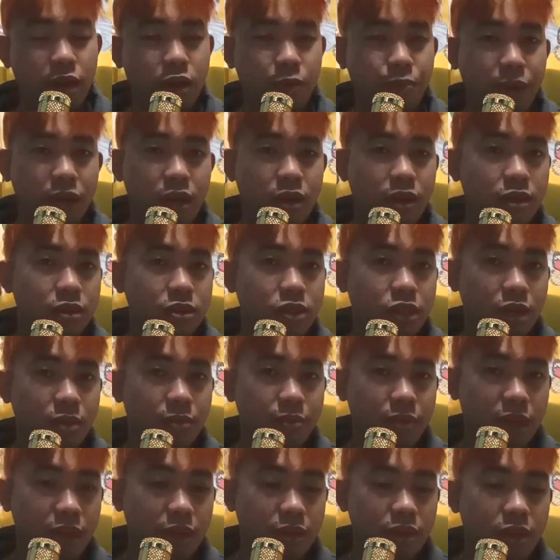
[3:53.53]
Pero
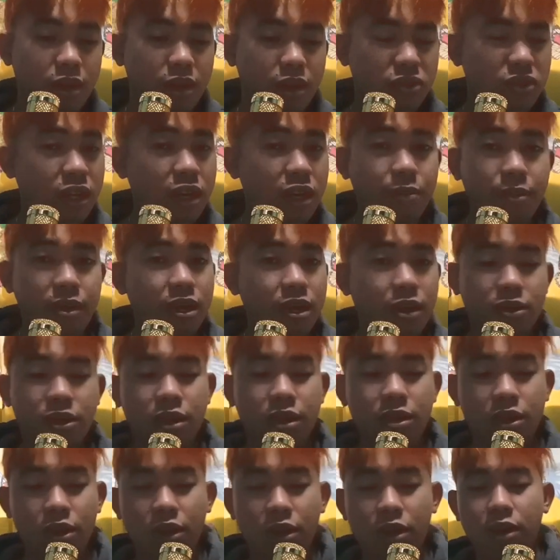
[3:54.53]
syempre, hindi naman ako
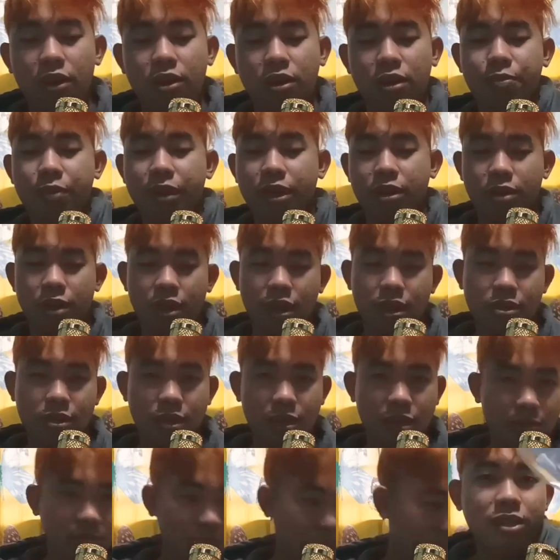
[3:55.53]
nanloloko pero
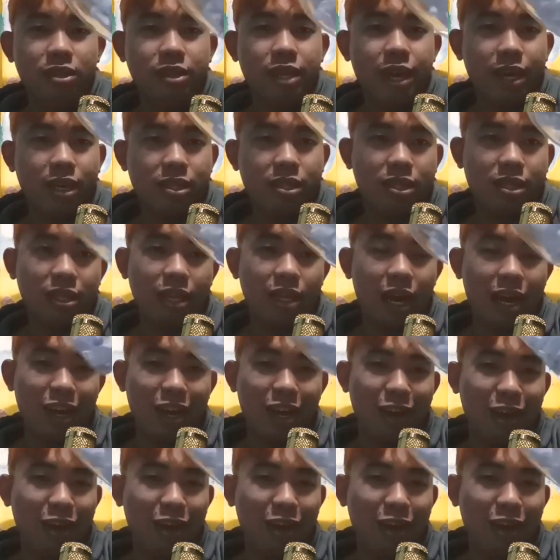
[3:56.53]
nakasabi. Next na tayo.